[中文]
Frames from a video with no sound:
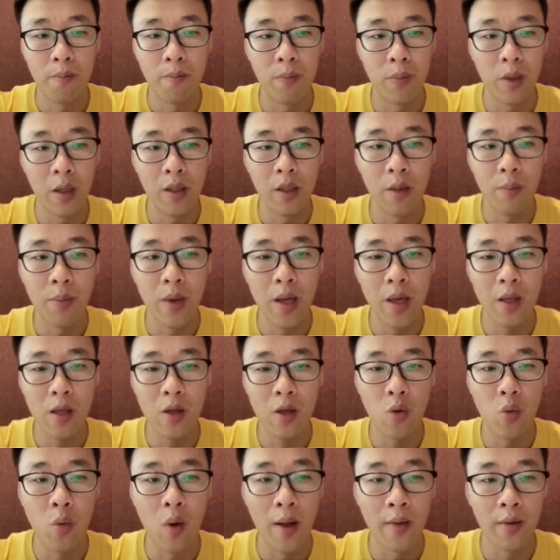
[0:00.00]
Blade 编译
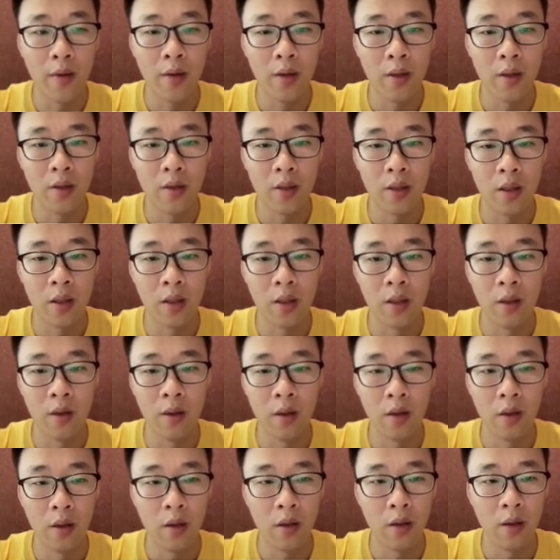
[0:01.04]
完的这
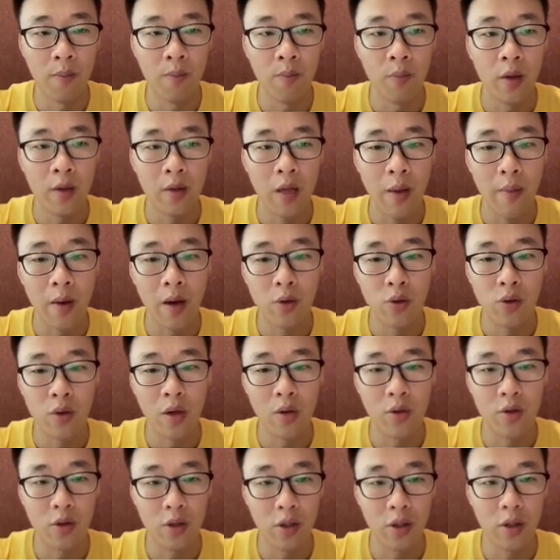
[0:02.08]
个代码需
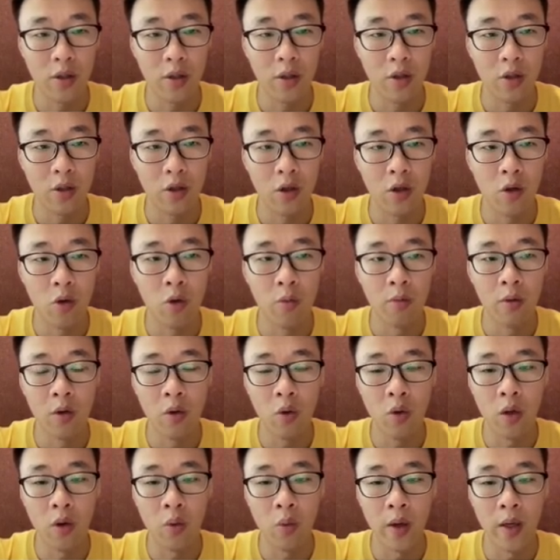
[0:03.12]
要执行的时候，我们
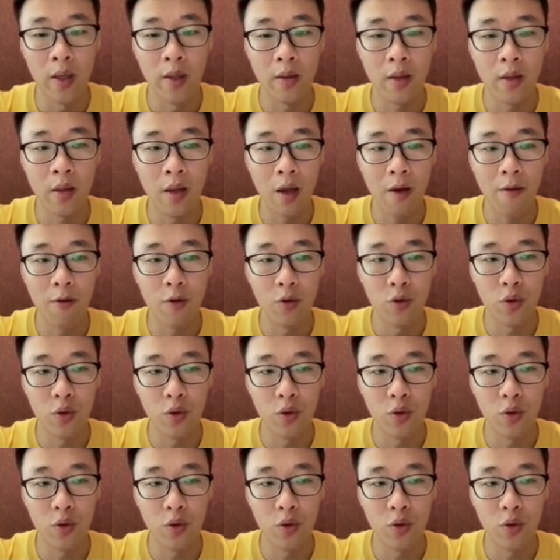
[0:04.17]
会为 TF